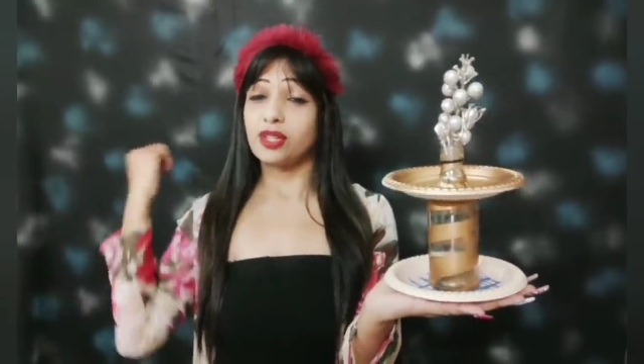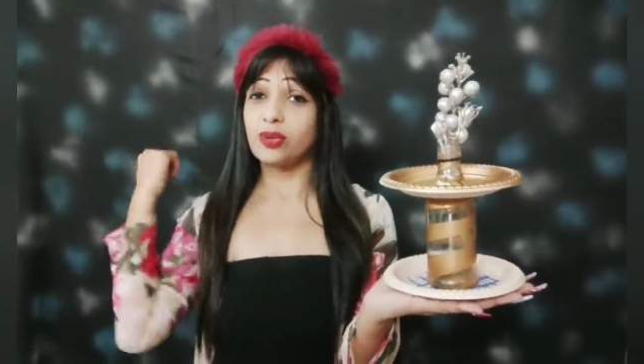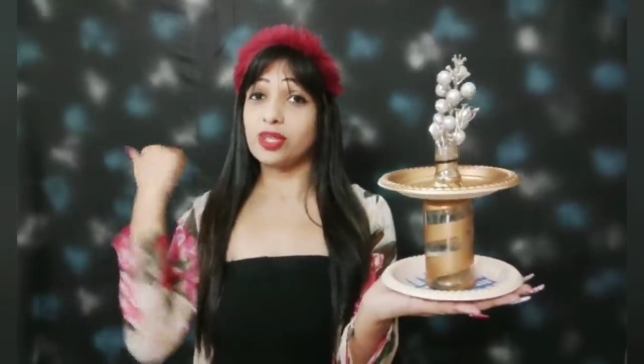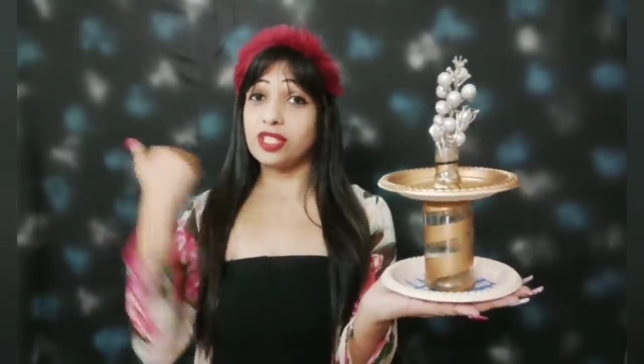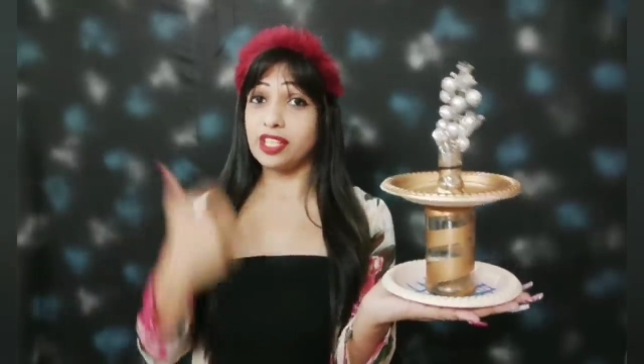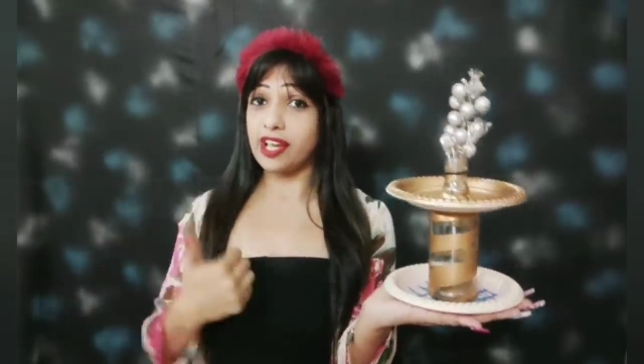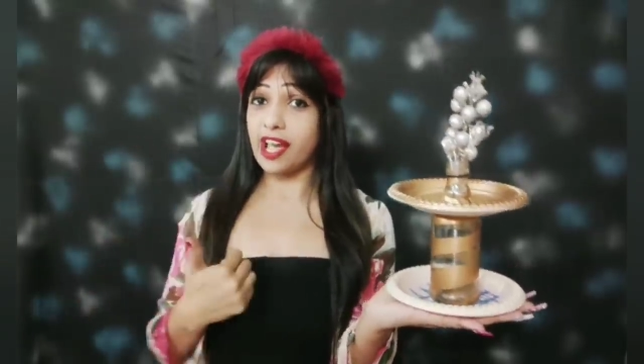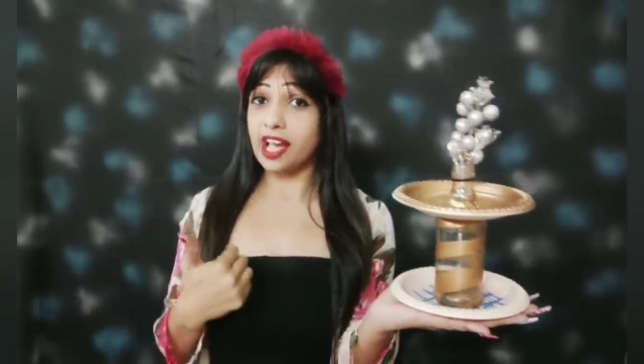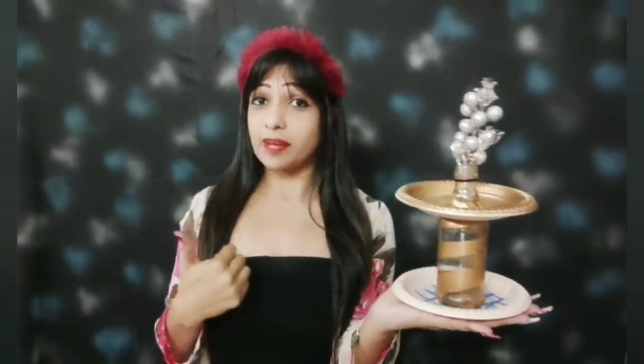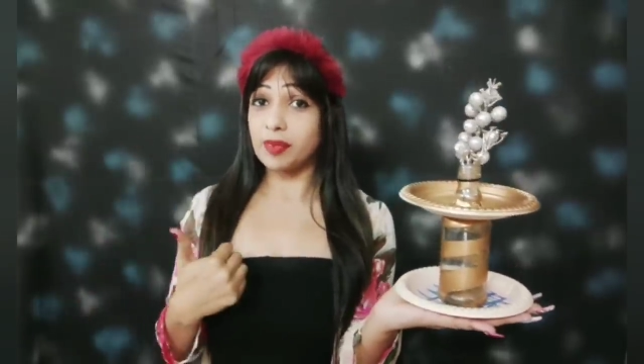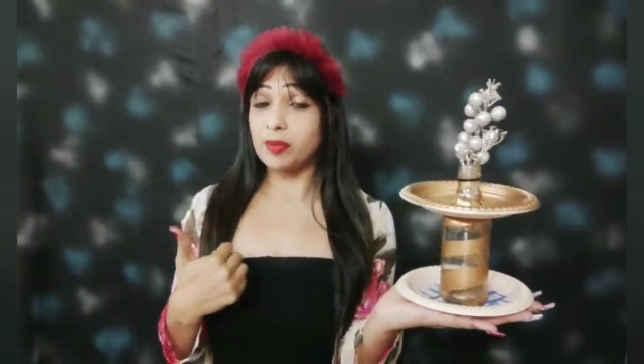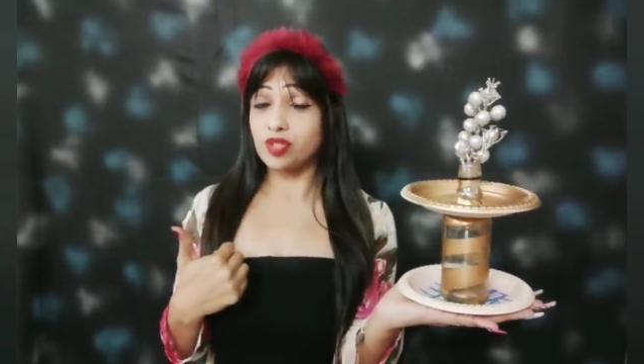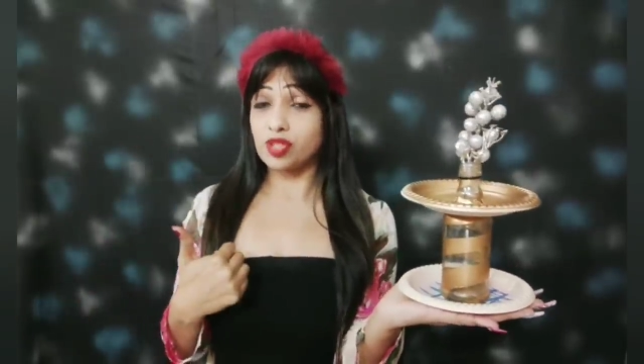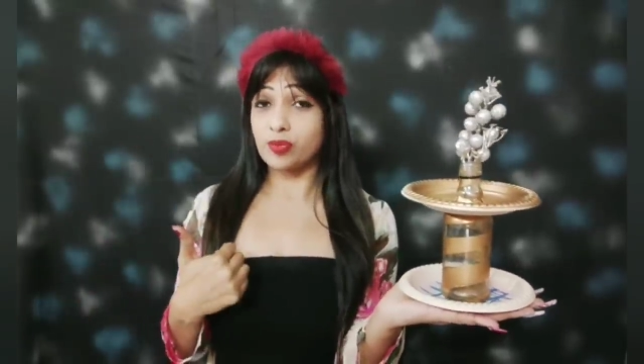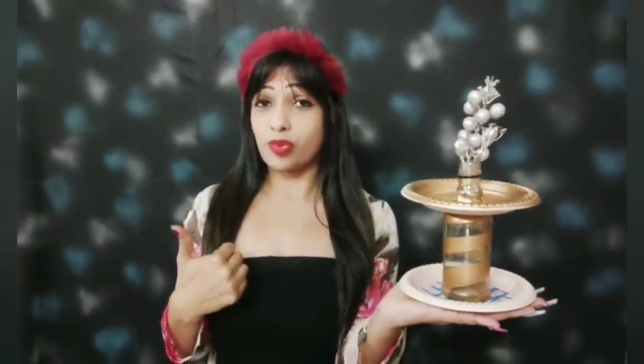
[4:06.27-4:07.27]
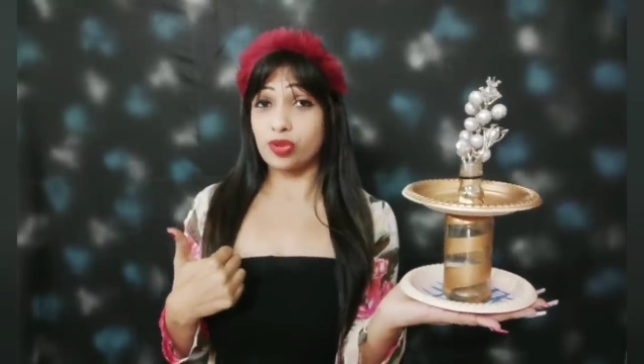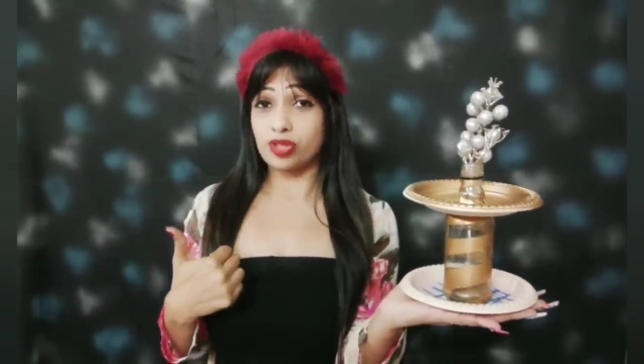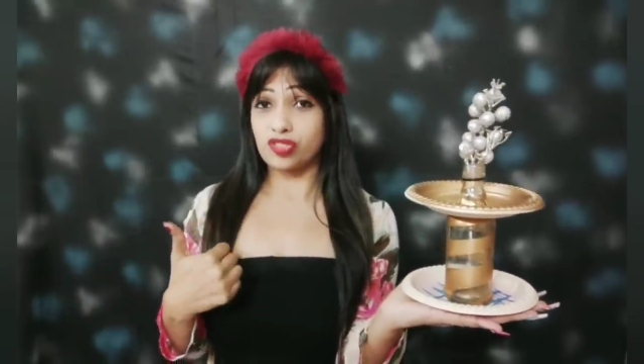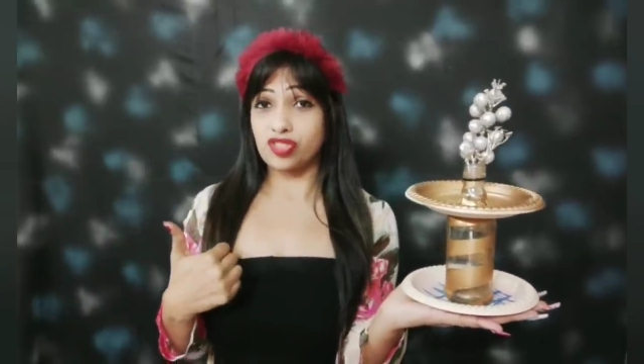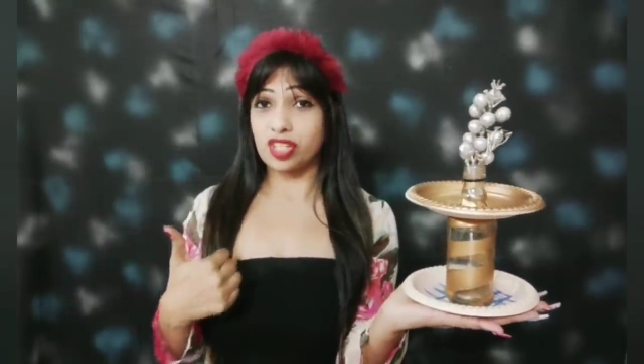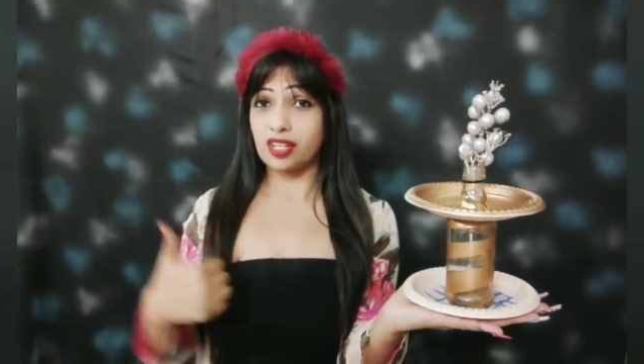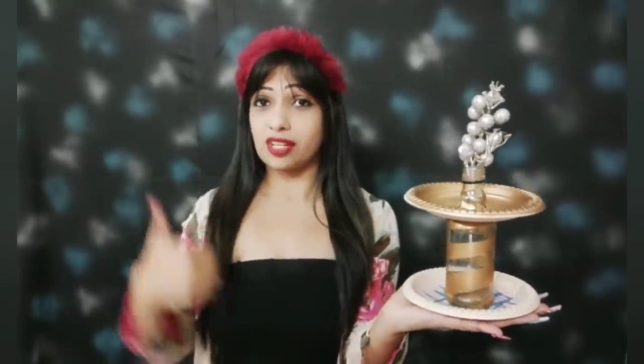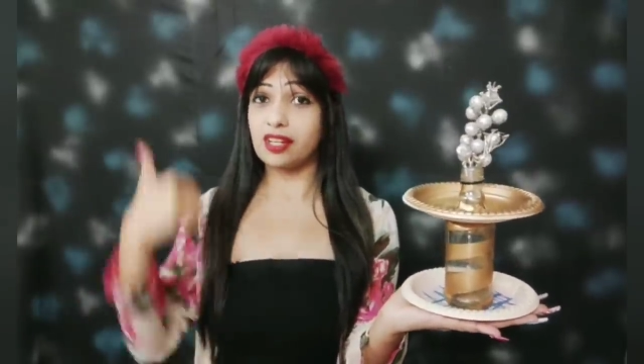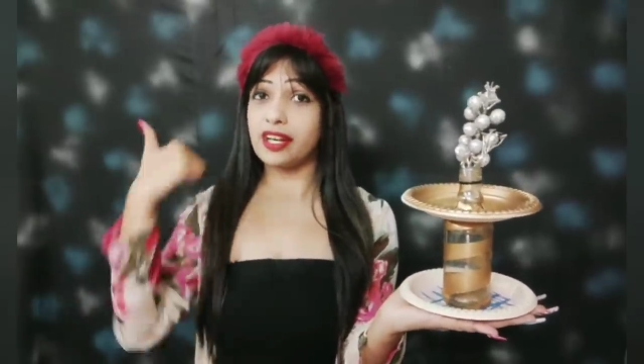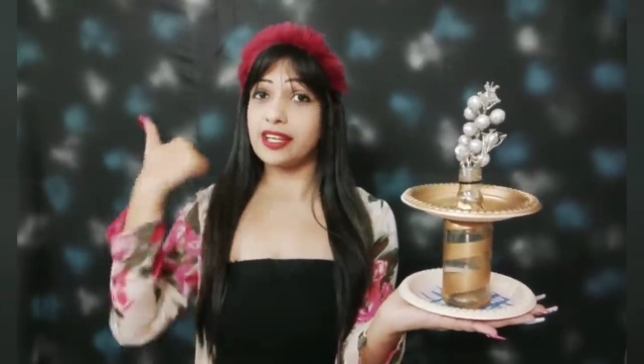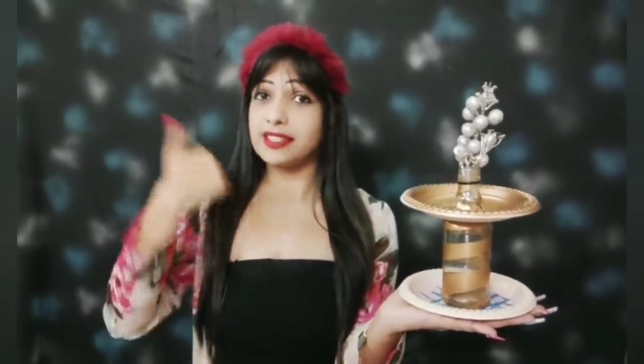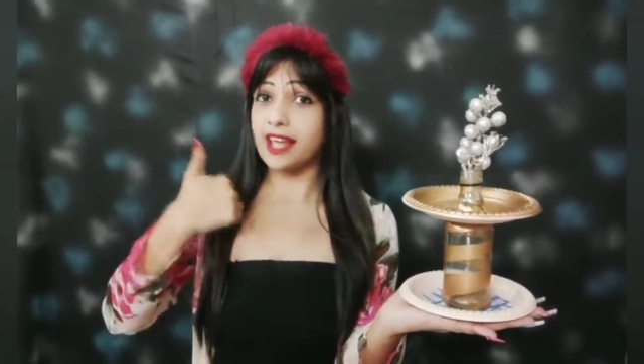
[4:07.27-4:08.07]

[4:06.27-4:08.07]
तो ये हैक भी मुझे बहुत अच्छा लगा